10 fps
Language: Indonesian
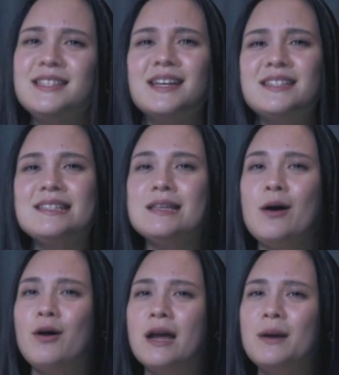jika
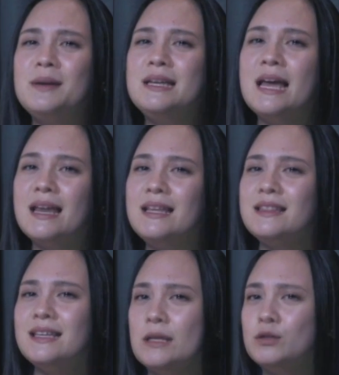seseorang menari
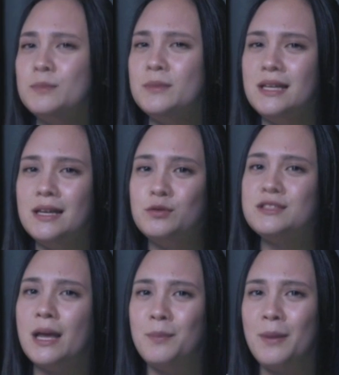terus-menerus
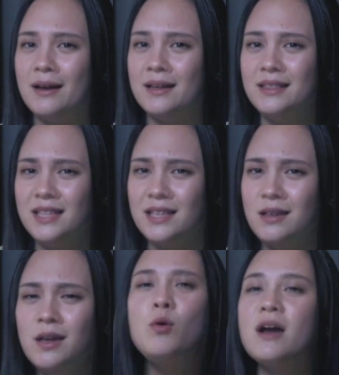tanpa
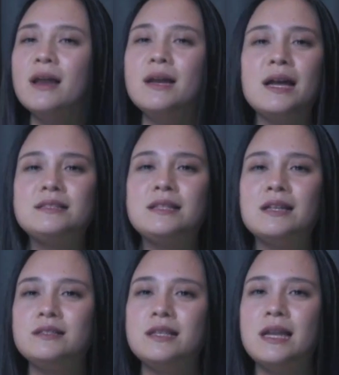henti, bukan rasa
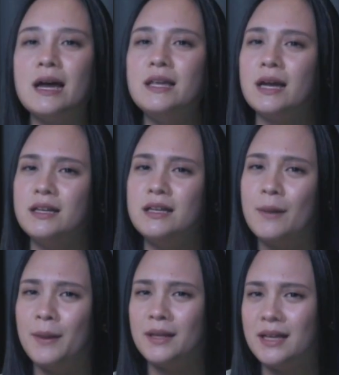senang yang
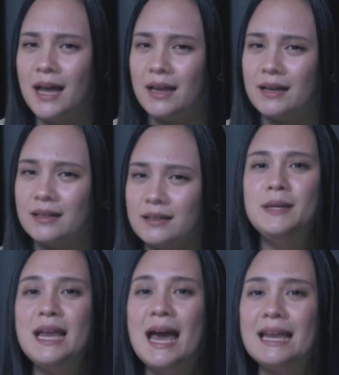didapatkan.
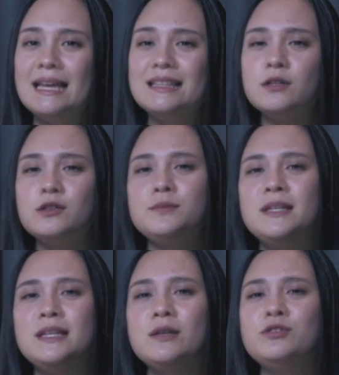Menari
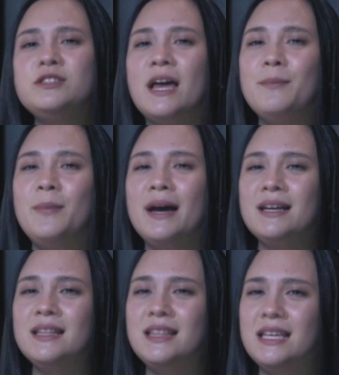terus-menerus tanpa
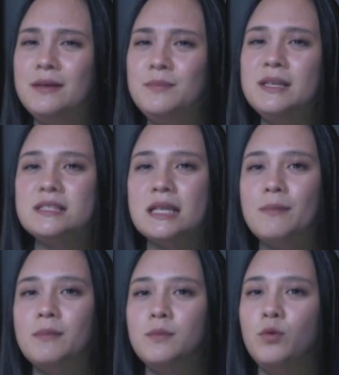henti bisa
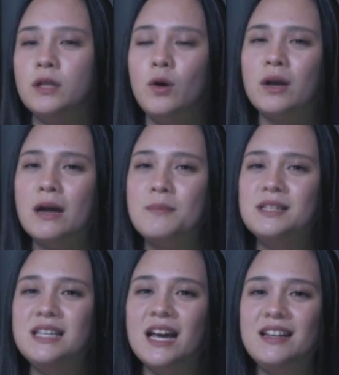membuat orang
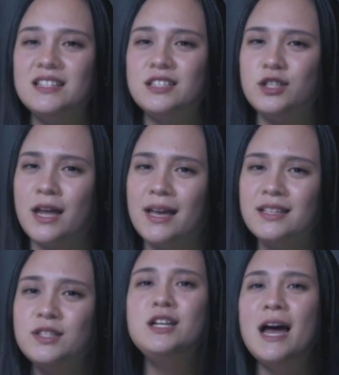menjadi
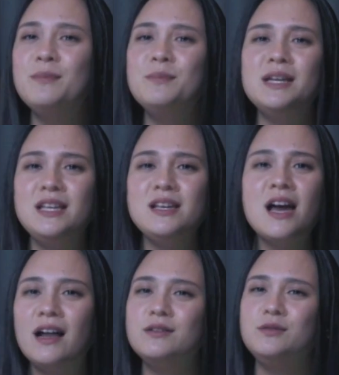stres dan
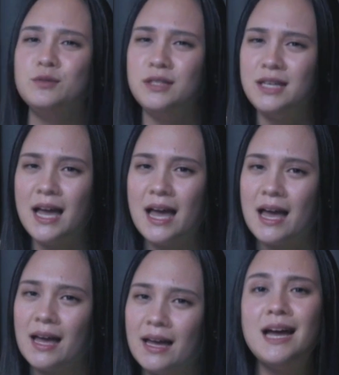meninggal
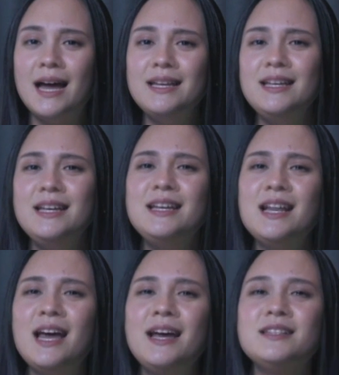dunia. Dan ini
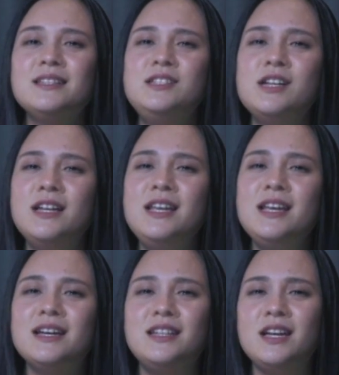Inilah yang terjadi
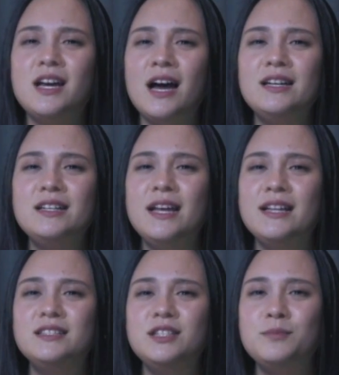ketika ada
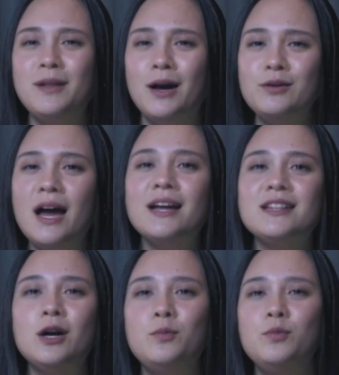Dancing Plague
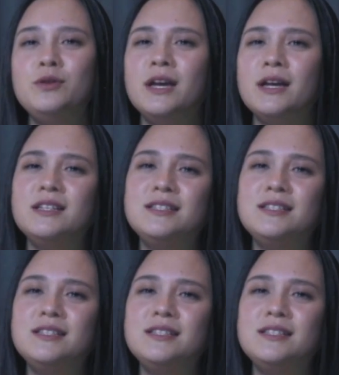ataupun yang